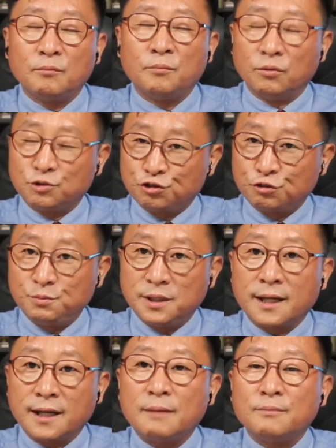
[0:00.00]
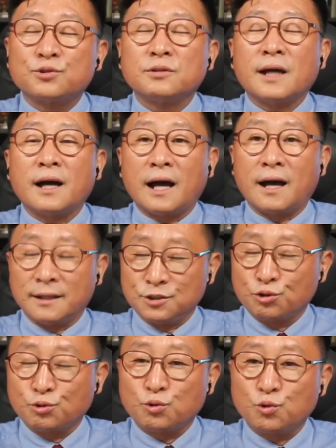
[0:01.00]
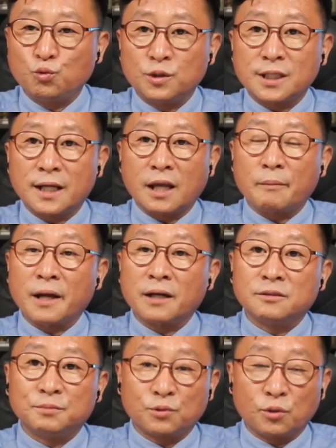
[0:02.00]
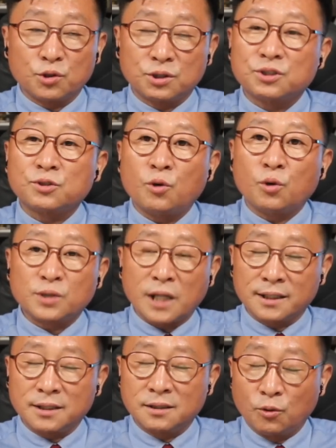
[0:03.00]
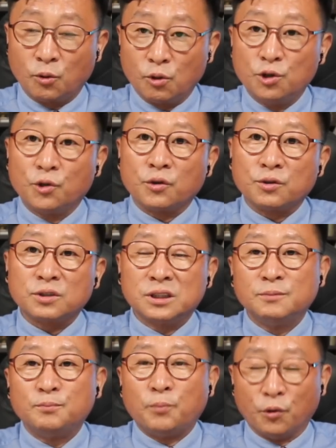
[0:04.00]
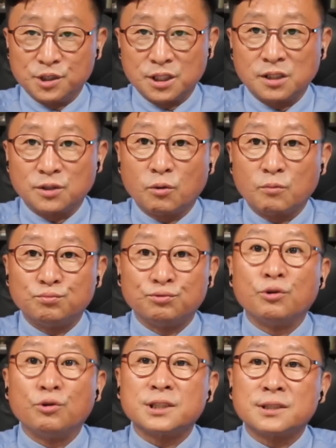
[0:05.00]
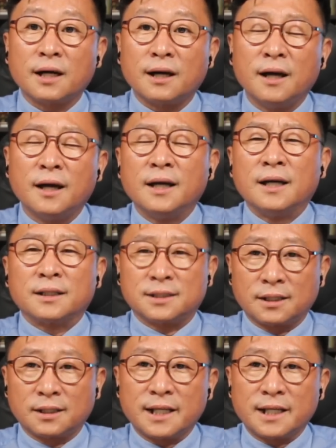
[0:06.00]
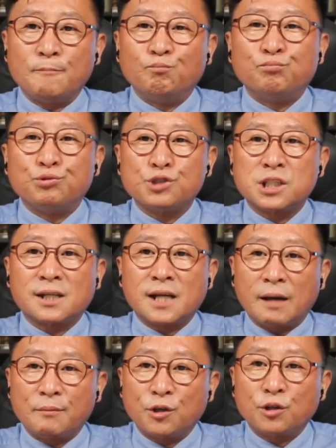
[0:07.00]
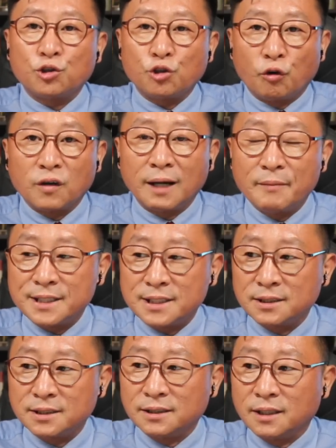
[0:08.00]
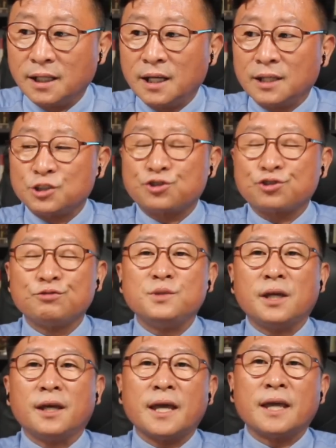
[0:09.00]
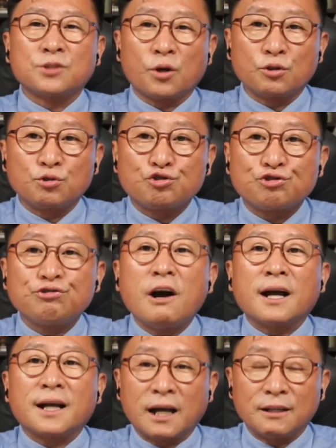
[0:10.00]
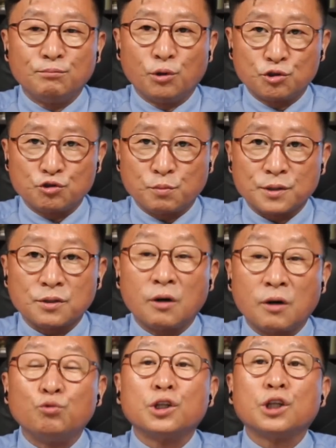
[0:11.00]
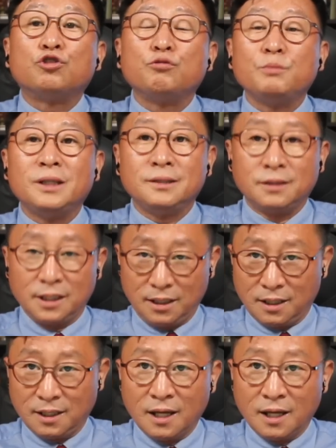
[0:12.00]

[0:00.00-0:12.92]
추미애가 무슨 안중근 위사 레벨급으로 스스로 자기를 올려놓은 그 본질도 무엇이다. 그러니까 무식하면 용감해지는 추미애의 저런 추악한 모습에서 우리 국민들이